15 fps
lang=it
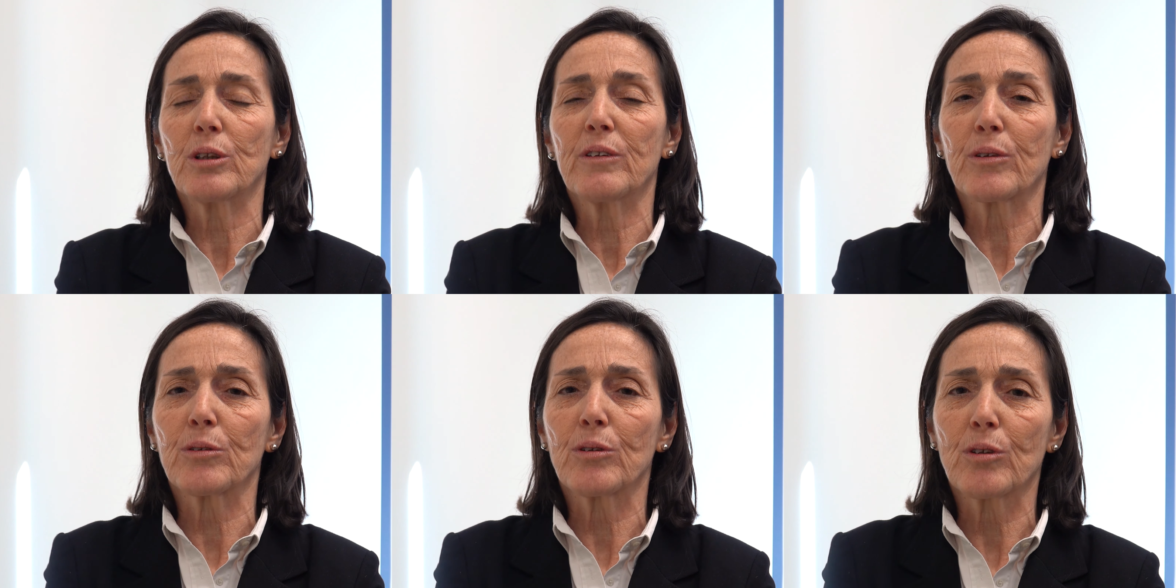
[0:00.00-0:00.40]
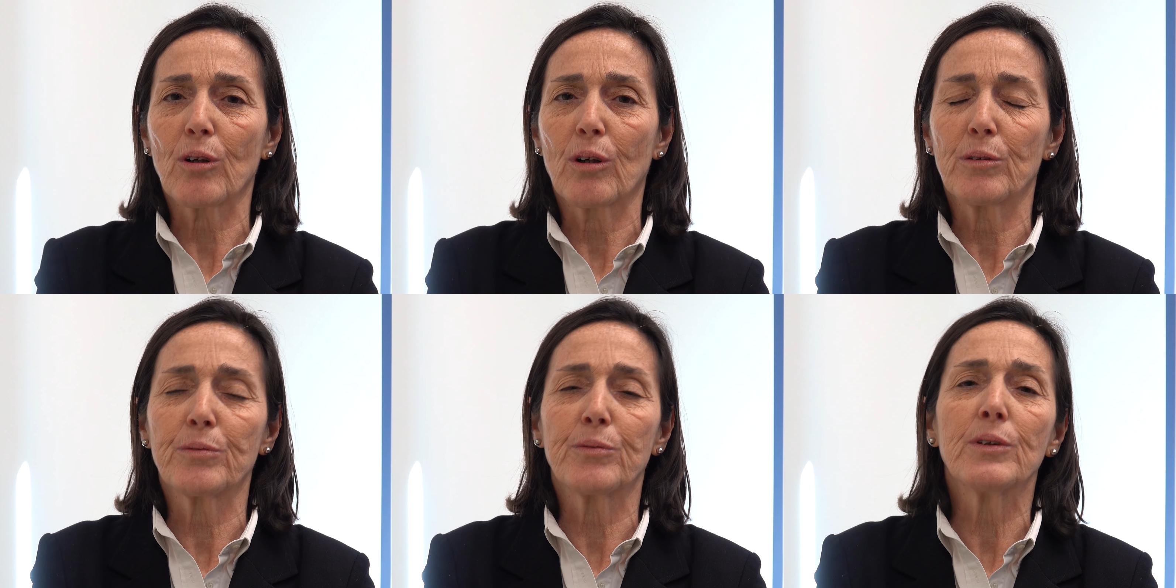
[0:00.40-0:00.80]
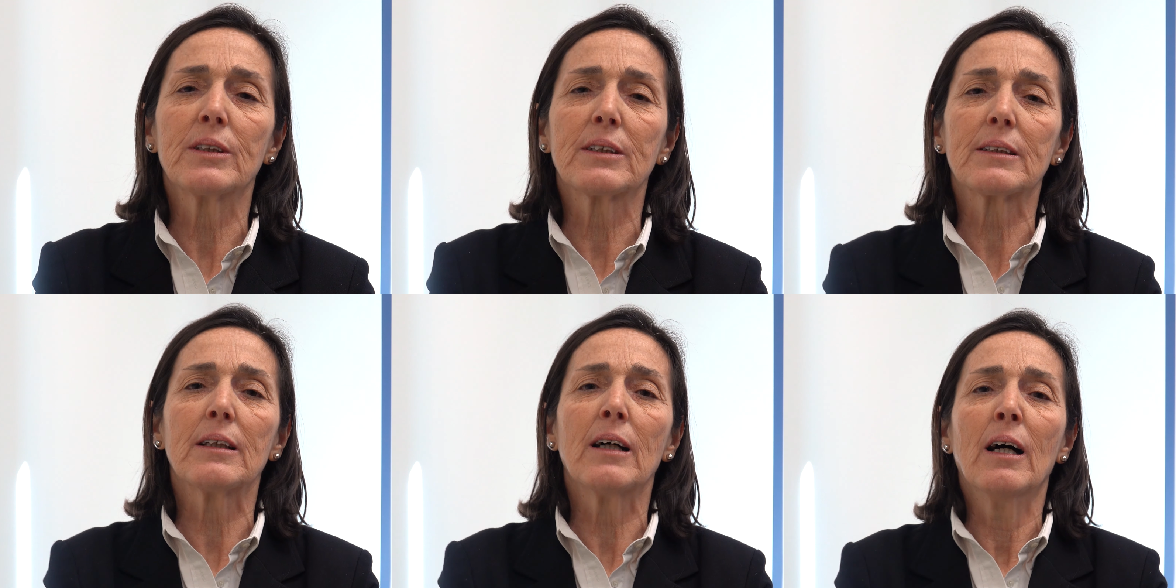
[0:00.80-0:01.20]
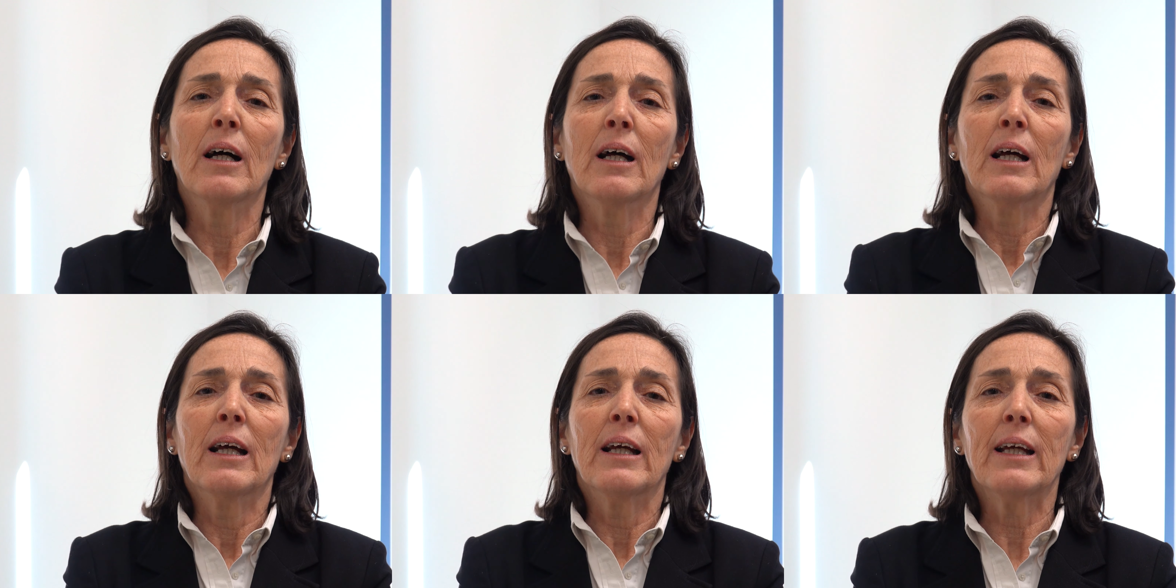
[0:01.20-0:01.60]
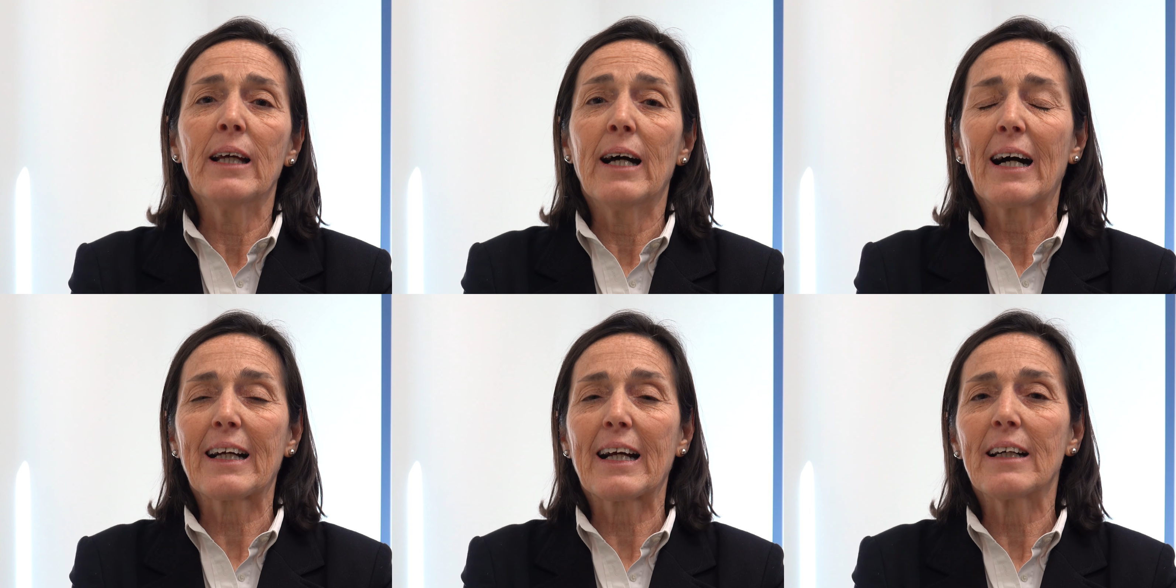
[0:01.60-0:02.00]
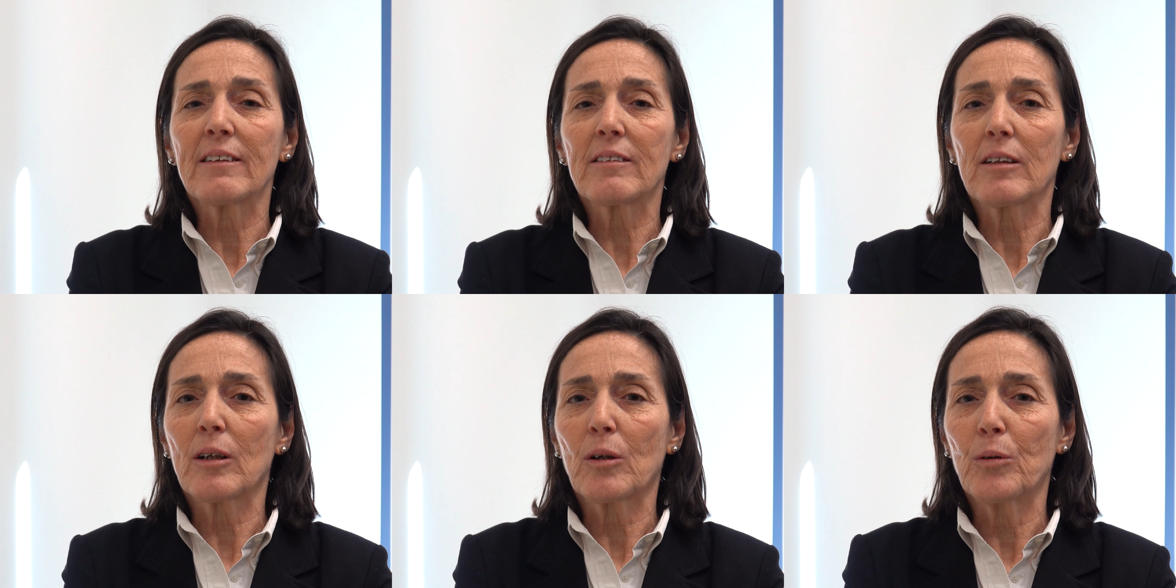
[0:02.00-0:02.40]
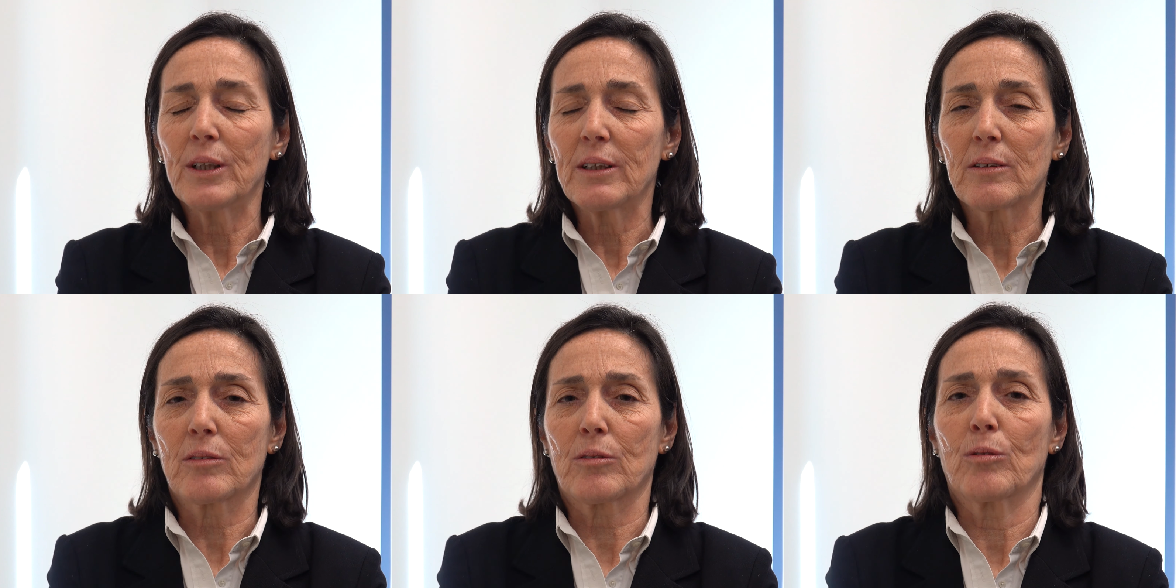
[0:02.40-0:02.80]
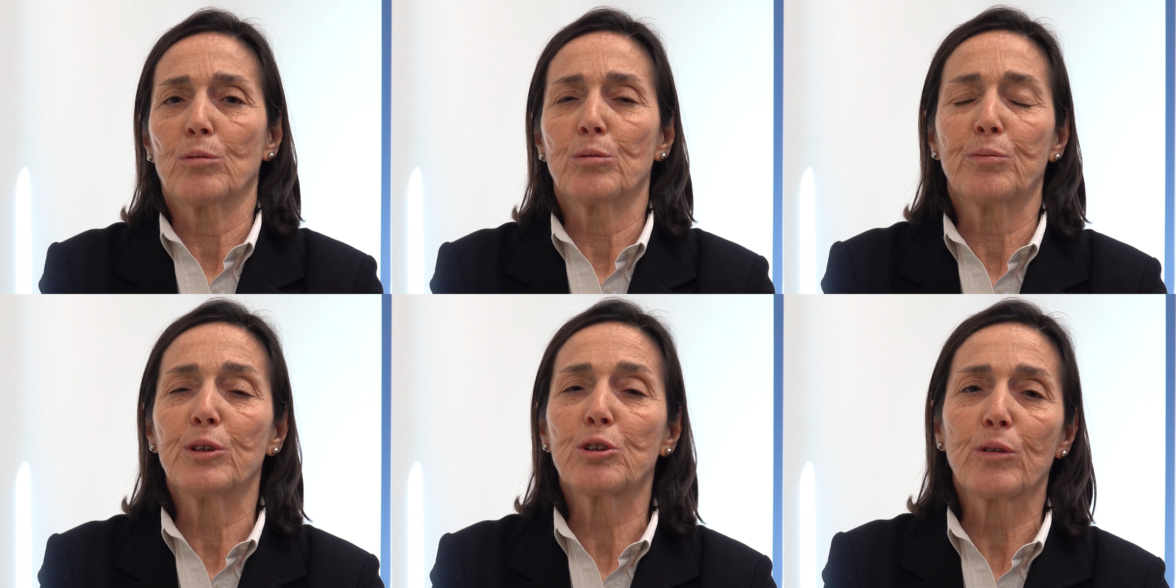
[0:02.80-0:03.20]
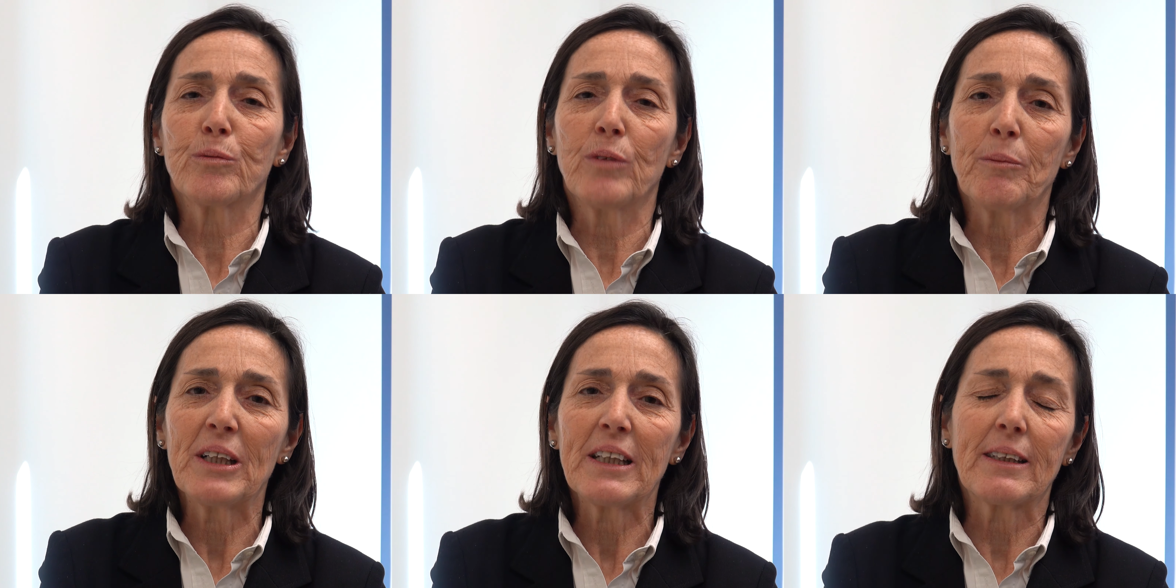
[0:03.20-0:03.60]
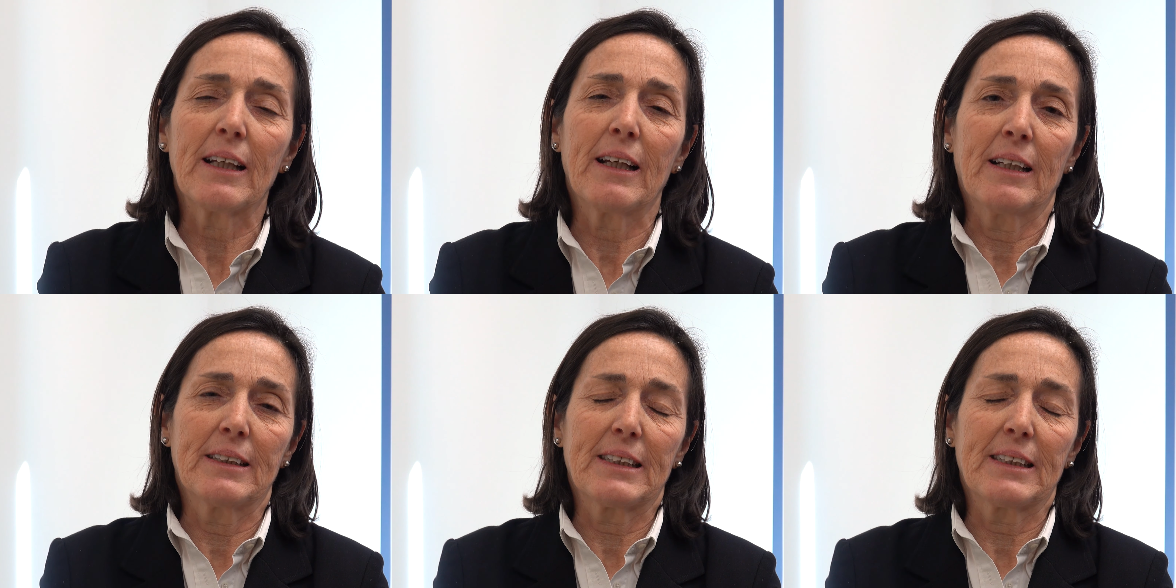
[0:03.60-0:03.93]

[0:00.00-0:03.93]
di front office e accanto a questo l'ufficio ovviamente